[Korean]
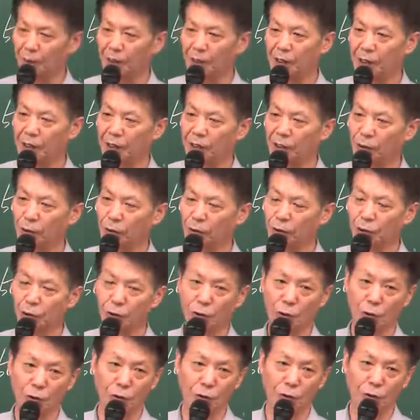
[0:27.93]
실제로
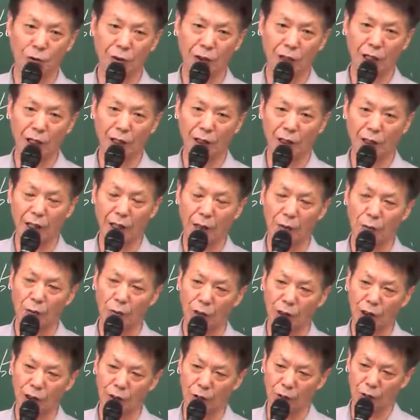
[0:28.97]
등록 요건이라는 게
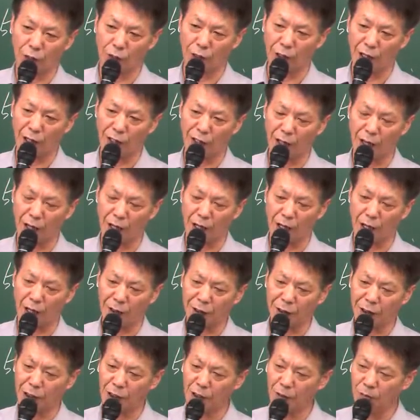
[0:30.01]
공인중개사가
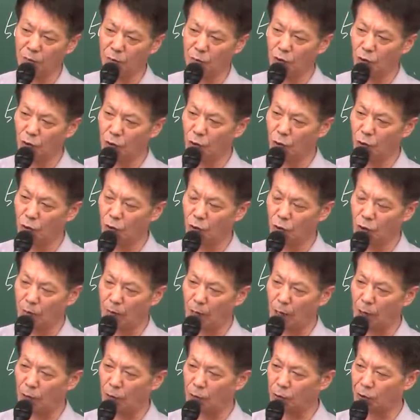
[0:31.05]
실무 교육을
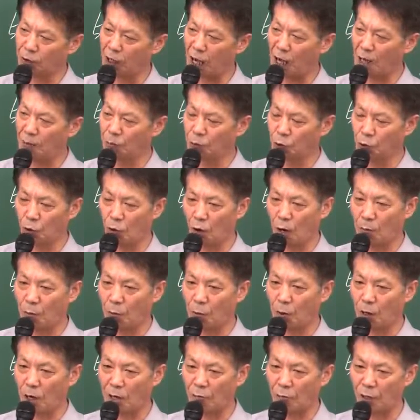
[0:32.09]
받고 사무소
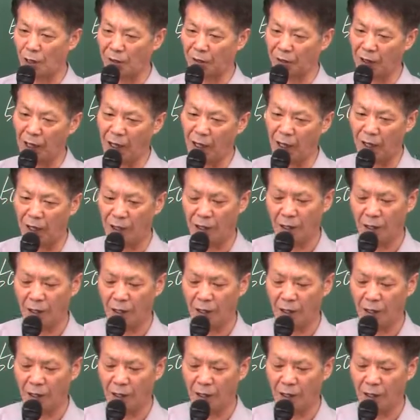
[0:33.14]
확보라고 할 때